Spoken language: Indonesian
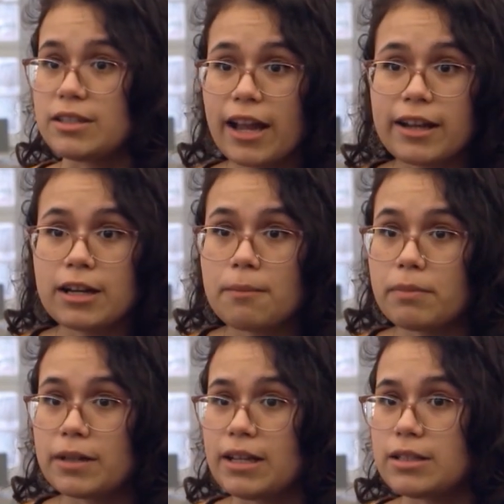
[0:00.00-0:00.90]
Di sini
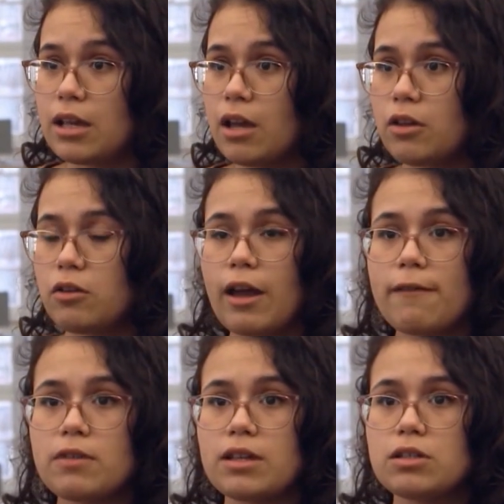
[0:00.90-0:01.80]
ada perusahaan
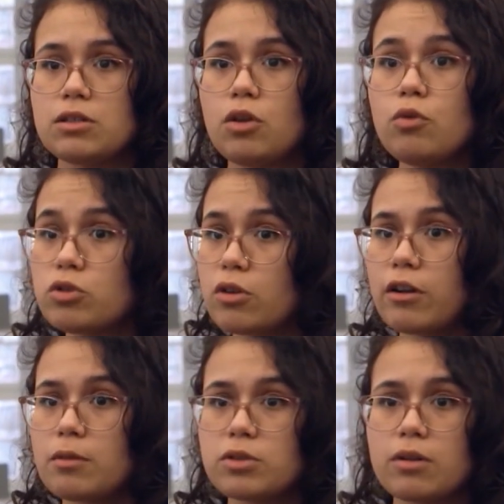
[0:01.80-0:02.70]
pendesain, ada
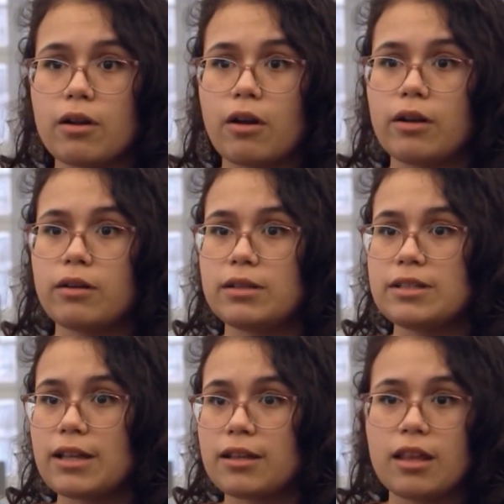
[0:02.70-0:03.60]
startup, ada
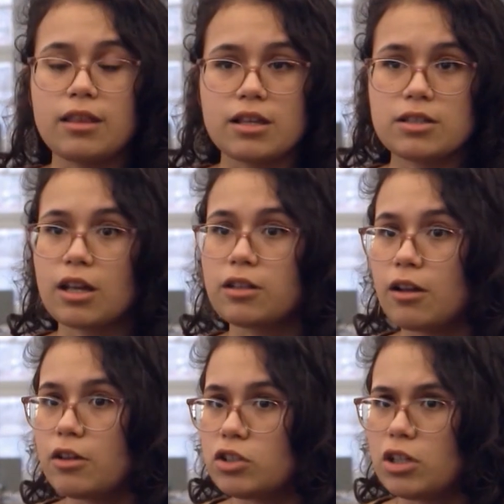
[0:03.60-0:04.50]
semikonduktor
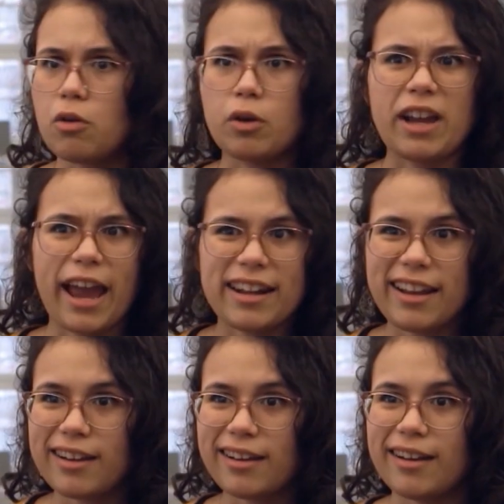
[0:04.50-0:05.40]
organik, dan banyak
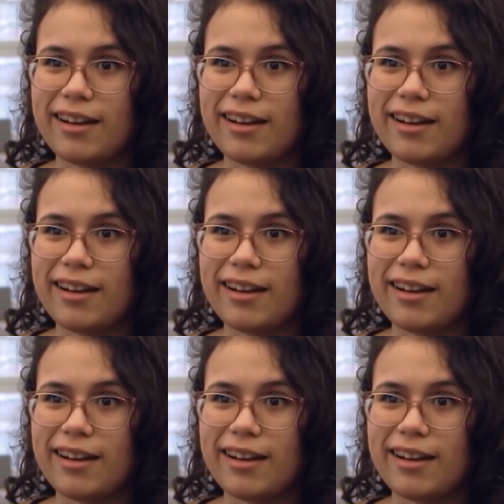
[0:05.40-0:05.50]
hal lain.